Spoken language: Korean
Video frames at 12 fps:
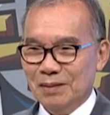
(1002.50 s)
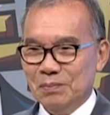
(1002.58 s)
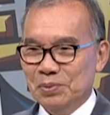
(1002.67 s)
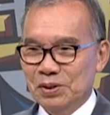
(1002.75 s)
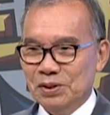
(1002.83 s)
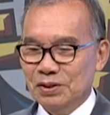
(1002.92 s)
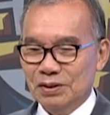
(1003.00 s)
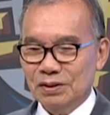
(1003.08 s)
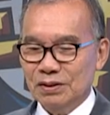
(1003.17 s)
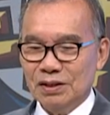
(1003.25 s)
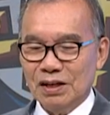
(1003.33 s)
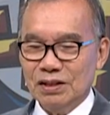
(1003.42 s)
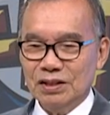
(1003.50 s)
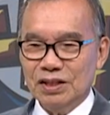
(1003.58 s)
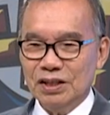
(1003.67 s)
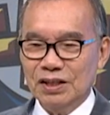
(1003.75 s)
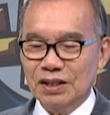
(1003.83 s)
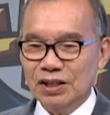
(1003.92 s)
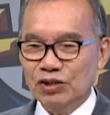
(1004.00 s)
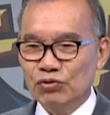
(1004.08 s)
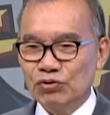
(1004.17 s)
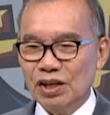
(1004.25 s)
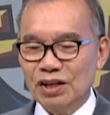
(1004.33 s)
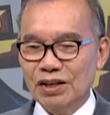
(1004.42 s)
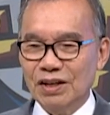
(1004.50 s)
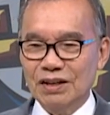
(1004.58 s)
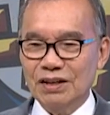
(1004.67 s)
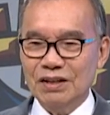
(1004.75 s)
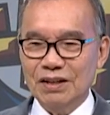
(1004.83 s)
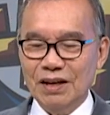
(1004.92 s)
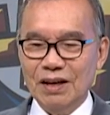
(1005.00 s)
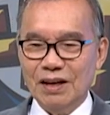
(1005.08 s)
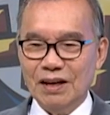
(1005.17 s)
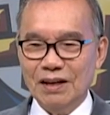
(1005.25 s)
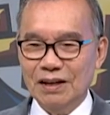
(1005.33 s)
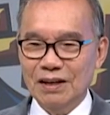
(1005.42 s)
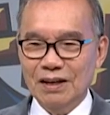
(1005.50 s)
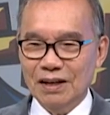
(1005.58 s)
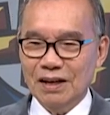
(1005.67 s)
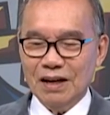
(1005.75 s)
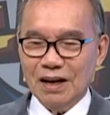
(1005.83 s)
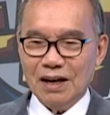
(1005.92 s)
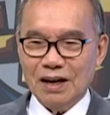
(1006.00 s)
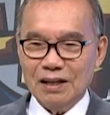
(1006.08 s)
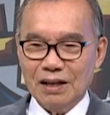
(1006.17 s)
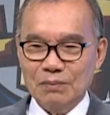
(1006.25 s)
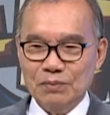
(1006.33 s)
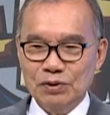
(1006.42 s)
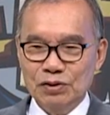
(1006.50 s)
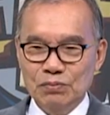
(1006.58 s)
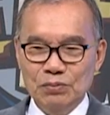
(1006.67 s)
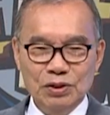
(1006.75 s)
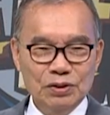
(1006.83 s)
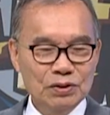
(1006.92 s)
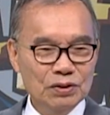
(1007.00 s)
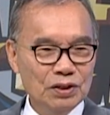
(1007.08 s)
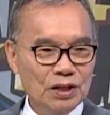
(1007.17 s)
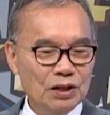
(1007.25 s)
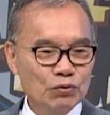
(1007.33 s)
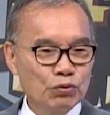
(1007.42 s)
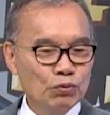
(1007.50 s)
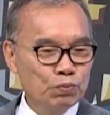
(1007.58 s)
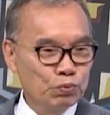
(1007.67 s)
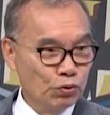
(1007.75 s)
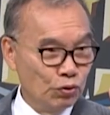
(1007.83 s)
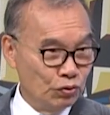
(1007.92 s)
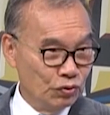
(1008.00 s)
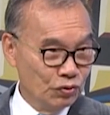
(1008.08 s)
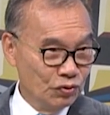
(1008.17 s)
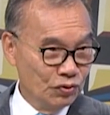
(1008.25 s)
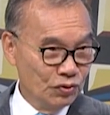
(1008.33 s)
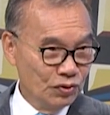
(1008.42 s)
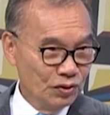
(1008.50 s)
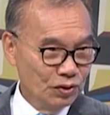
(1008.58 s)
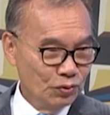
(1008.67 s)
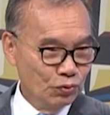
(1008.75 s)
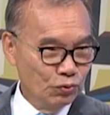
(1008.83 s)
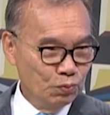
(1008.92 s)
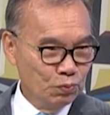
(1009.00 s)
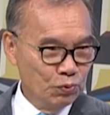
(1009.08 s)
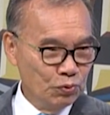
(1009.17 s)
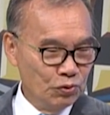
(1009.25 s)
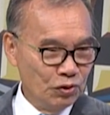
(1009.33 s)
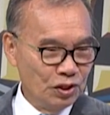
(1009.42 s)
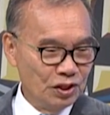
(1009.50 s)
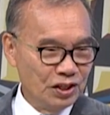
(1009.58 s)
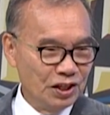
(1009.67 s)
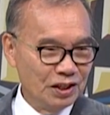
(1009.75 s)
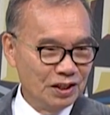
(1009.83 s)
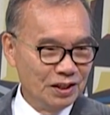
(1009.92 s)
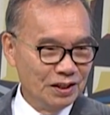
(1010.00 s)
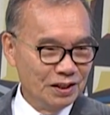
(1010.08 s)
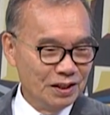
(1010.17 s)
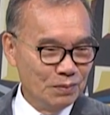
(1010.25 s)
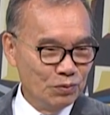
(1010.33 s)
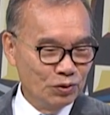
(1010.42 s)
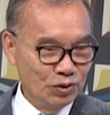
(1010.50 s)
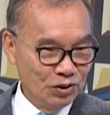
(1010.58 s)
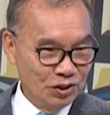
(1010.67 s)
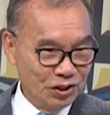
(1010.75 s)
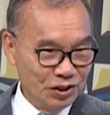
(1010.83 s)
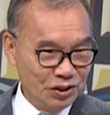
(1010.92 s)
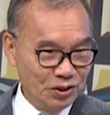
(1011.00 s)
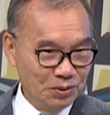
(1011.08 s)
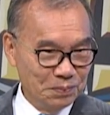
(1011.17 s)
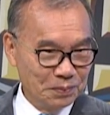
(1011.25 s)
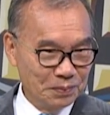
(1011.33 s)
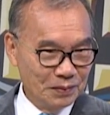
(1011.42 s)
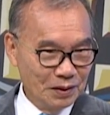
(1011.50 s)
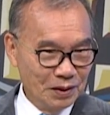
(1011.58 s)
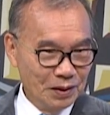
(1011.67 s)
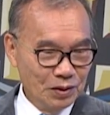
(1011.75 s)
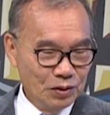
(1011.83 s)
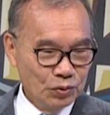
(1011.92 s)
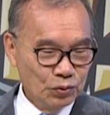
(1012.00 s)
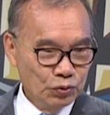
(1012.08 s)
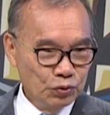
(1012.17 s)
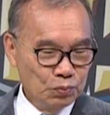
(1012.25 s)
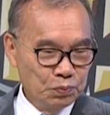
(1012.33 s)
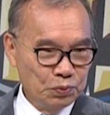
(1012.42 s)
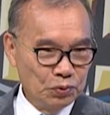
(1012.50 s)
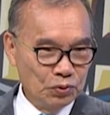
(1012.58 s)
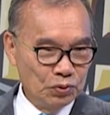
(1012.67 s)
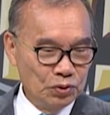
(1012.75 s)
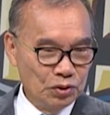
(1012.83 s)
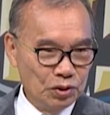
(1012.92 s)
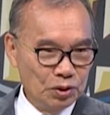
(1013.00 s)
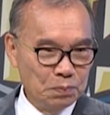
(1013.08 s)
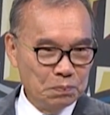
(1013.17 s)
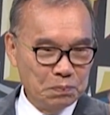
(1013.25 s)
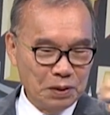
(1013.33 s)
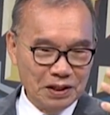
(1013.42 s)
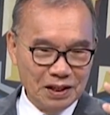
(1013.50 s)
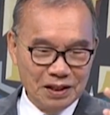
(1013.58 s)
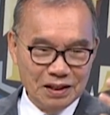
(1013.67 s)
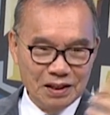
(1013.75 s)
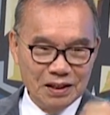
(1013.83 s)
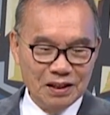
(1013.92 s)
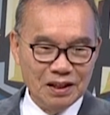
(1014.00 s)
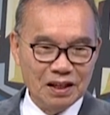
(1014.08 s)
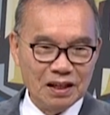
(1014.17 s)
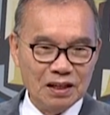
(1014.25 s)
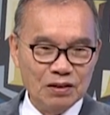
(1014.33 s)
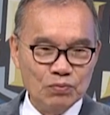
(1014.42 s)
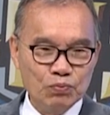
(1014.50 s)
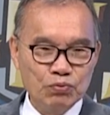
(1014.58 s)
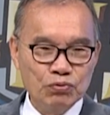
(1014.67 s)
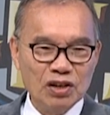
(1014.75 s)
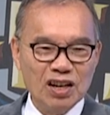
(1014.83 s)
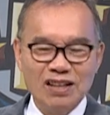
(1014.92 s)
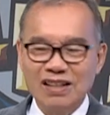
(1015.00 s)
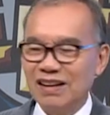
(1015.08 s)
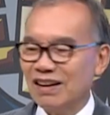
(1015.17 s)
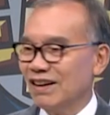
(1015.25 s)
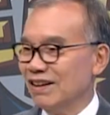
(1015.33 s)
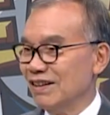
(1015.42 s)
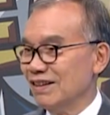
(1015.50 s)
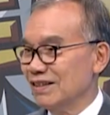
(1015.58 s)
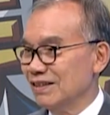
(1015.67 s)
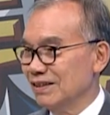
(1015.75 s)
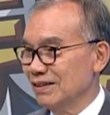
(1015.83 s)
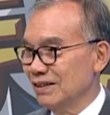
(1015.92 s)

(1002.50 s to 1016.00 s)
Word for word: 비슷한 시기에 주장을 했는데 아담 스미스의 국부론, 국부론이라는 책 제목 들으셨지요? 네. 국부론을 받아들인 나라는 부강한 나라가 됐어.